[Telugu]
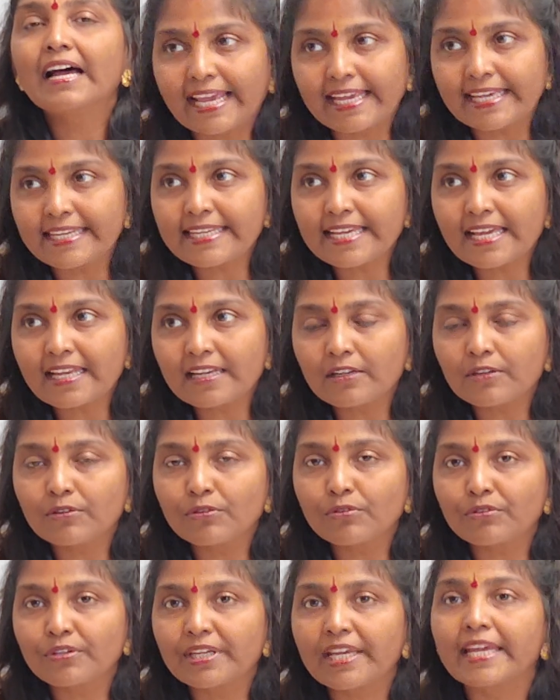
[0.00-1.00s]

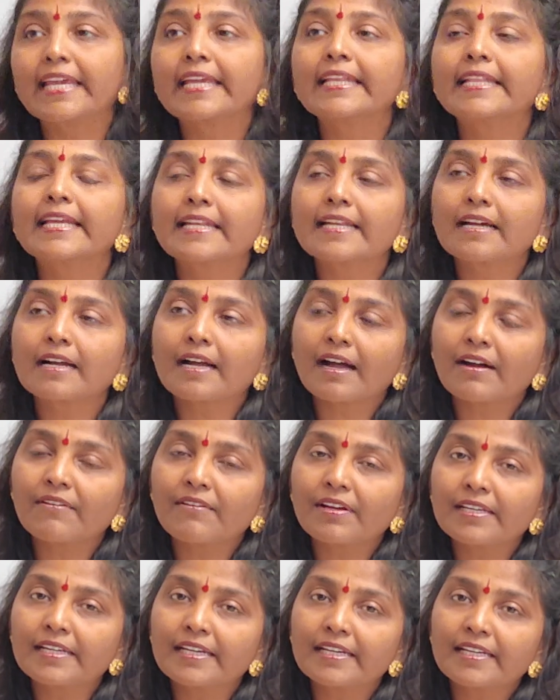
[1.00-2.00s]
ధైర్యాలలో ఏదైనా
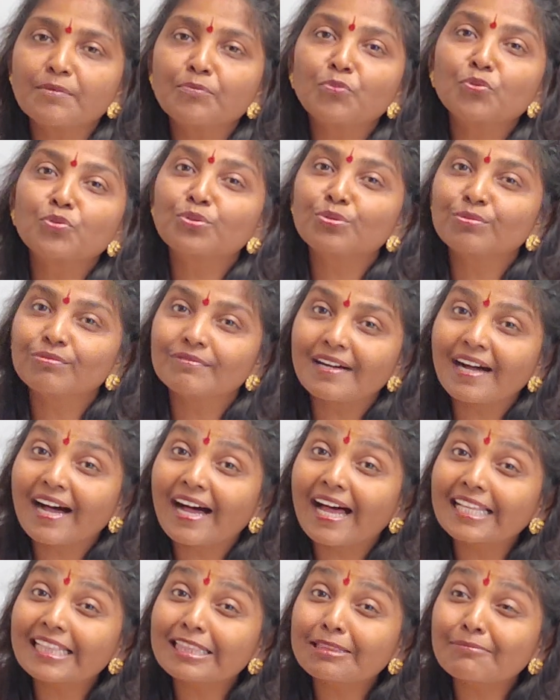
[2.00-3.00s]
కావాలి అంటే ముందు
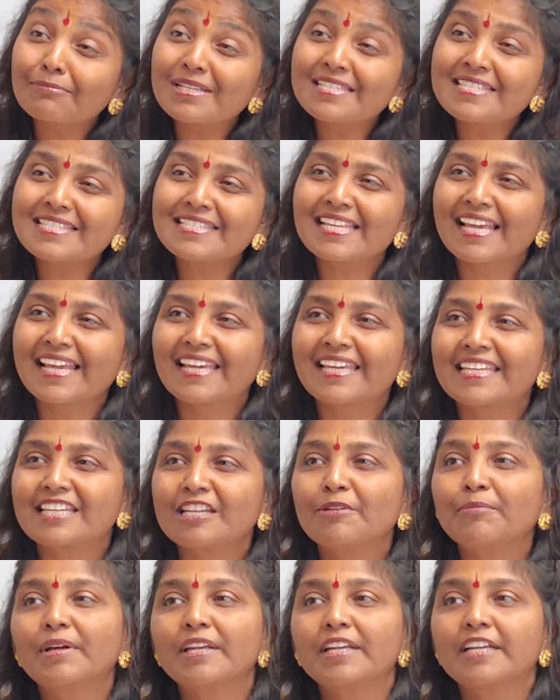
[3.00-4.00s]

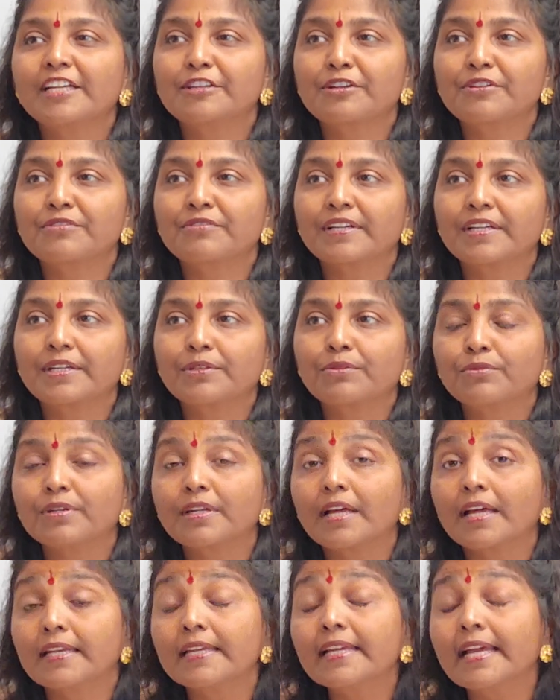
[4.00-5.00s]
ఆత్మస్థైర్యం అనేటటువంటిది
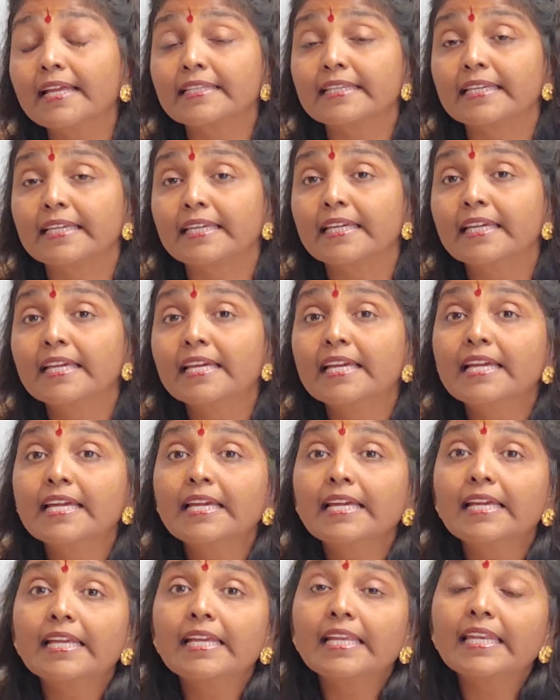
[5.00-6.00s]
ఉండాలి అది
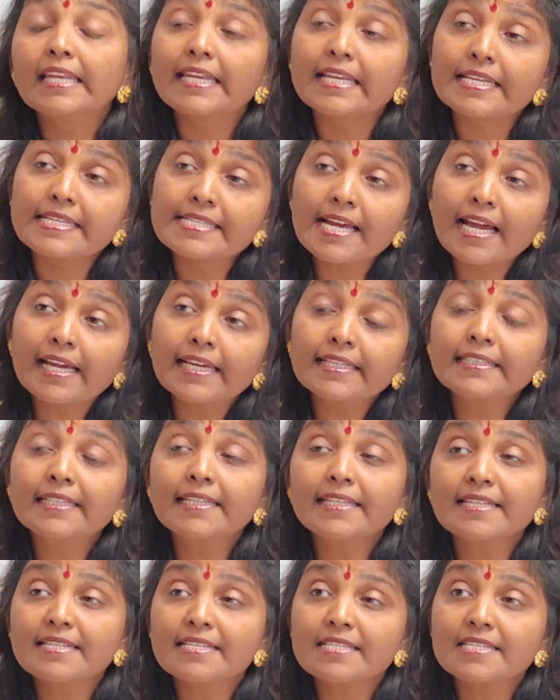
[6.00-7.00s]

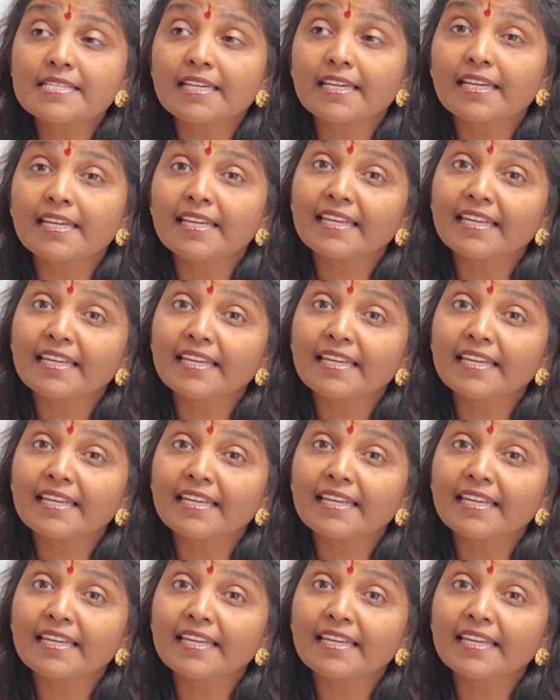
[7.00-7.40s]
నిజాయితీ నుంచి